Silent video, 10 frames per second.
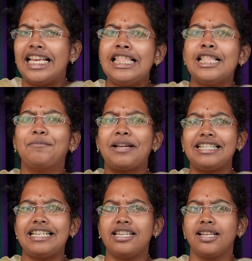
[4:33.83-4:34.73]
இந்த
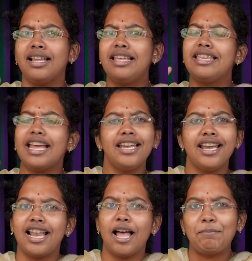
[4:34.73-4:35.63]
மெட்டீரியல்ல
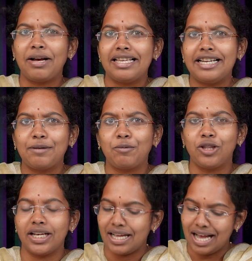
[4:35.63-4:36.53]
என்னென்னலாம்ப்பா இருக்க
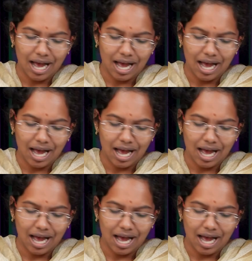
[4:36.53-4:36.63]
போகுது